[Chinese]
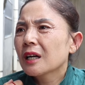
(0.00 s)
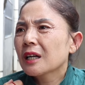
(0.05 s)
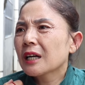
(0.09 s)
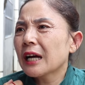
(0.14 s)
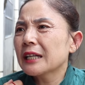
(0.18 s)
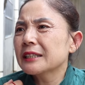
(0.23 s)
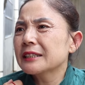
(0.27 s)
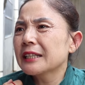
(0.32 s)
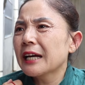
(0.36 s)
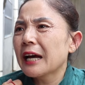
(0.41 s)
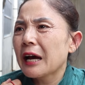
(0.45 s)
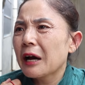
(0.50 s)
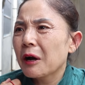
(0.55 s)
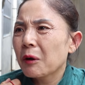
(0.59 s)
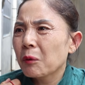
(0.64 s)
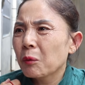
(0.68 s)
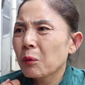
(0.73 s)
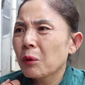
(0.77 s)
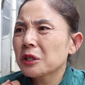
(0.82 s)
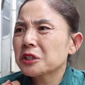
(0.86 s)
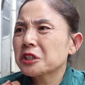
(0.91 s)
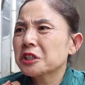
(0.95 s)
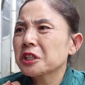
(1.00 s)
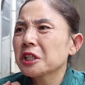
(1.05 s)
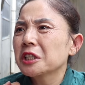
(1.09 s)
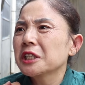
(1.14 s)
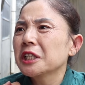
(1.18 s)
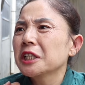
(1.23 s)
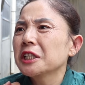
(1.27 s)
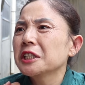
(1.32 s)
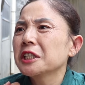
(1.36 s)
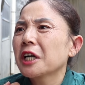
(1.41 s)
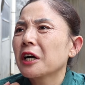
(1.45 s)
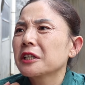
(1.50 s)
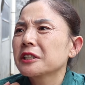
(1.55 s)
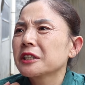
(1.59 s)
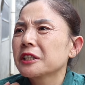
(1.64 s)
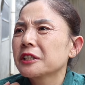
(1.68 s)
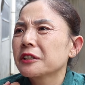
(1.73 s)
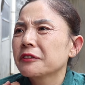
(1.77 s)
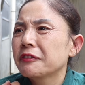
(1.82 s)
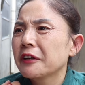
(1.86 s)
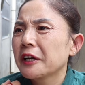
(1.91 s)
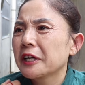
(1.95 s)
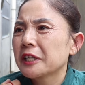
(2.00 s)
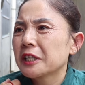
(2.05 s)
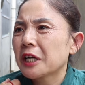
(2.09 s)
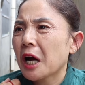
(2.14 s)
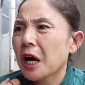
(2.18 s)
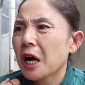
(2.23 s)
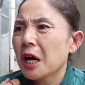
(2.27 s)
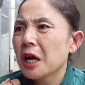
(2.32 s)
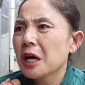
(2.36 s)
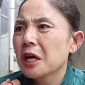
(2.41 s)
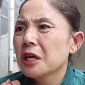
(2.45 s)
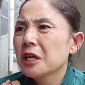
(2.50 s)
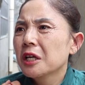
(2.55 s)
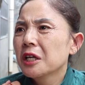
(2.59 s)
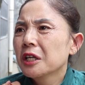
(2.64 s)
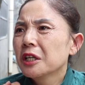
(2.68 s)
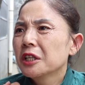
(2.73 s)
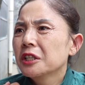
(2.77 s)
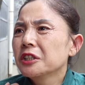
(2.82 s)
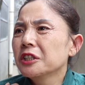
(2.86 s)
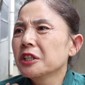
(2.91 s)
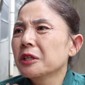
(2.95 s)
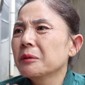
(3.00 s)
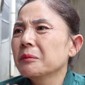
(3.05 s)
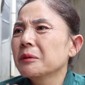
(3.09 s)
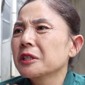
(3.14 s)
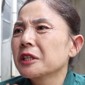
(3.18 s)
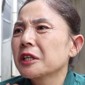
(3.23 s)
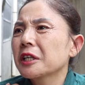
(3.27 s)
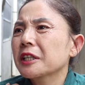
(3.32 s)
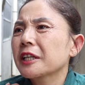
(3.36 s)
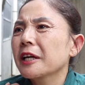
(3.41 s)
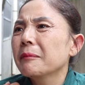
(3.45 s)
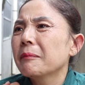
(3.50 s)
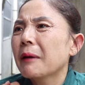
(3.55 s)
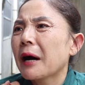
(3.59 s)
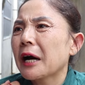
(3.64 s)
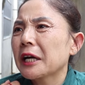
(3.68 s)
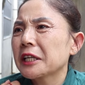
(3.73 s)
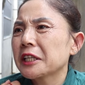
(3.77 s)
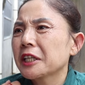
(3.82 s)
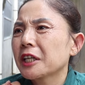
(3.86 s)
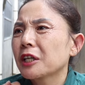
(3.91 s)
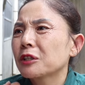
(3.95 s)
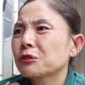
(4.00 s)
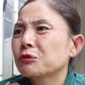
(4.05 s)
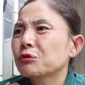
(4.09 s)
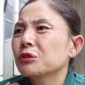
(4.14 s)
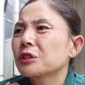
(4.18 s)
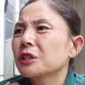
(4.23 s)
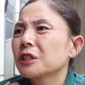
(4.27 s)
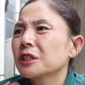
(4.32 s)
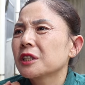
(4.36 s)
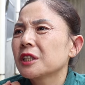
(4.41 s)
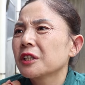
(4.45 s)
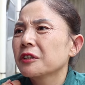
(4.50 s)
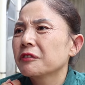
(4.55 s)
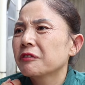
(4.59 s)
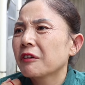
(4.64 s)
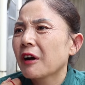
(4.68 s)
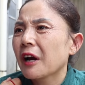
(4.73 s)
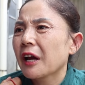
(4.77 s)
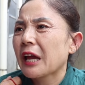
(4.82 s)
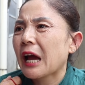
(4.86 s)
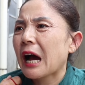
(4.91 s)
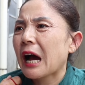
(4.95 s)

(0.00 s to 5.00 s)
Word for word: 看在我生你养你的份上，能不能给妈一个住的地方